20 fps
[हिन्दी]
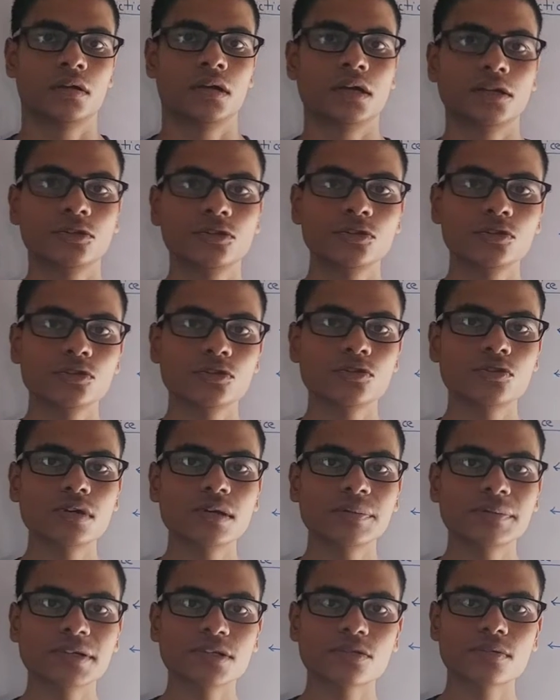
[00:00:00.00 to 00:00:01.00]
हेलो दोस्तों
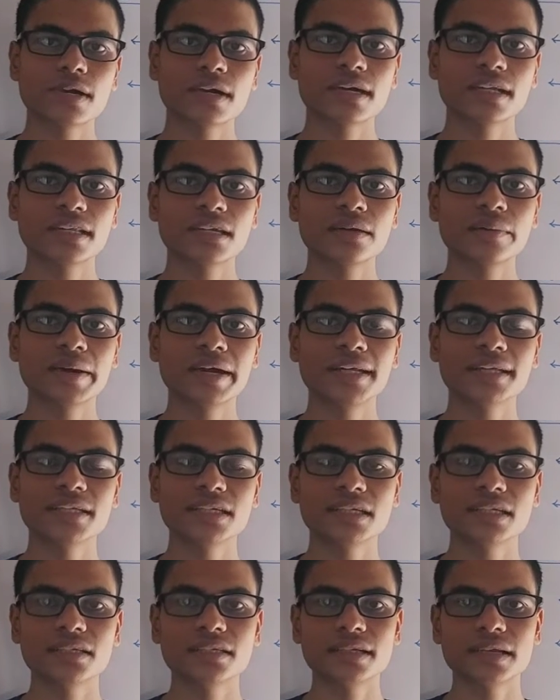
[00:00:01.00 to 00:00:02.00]
आपका स्वागत है हमारे
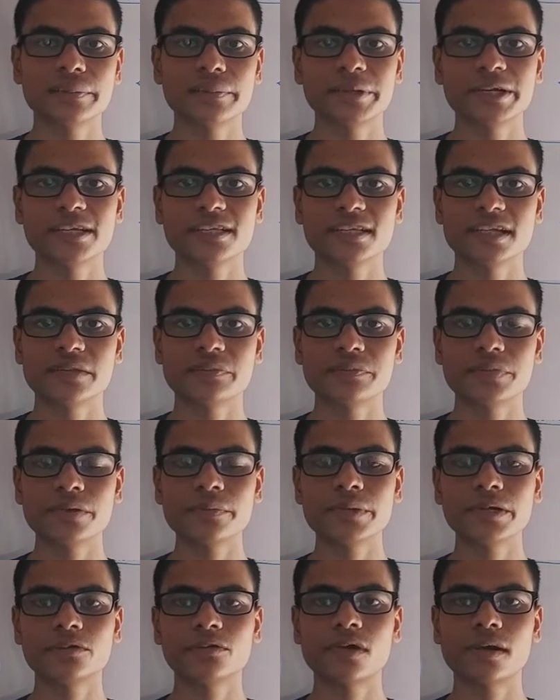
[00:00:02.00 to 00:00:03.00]
चैनल चैंपियन जैद पर
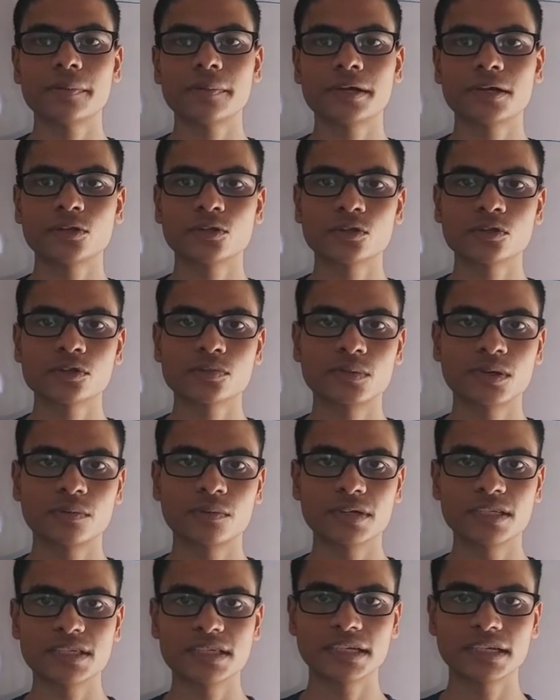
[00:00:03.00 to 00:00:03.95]
मैं हूं आपका दोस्त मोहम्मद